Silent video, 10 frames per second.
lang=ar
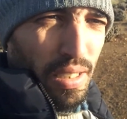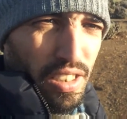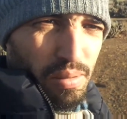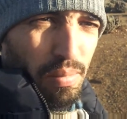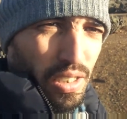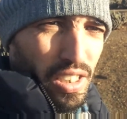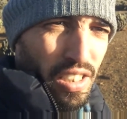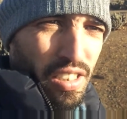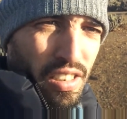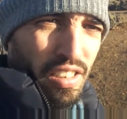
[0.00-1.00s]
اما نسمع
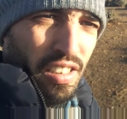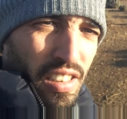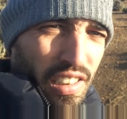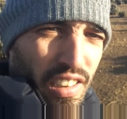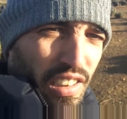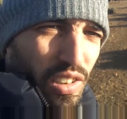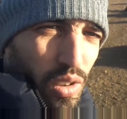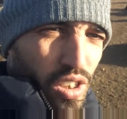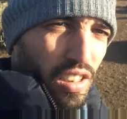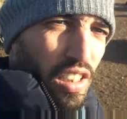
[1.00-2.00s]
زيرت
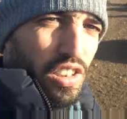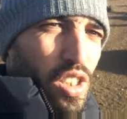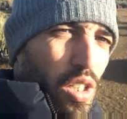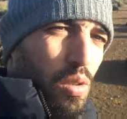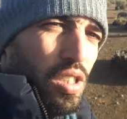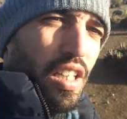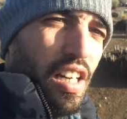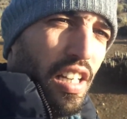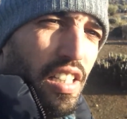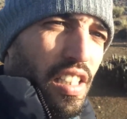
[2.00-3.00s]
مش كدا نصحاو
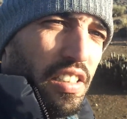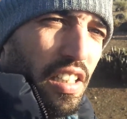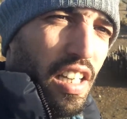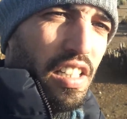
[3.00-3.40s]
سيهرايا حتى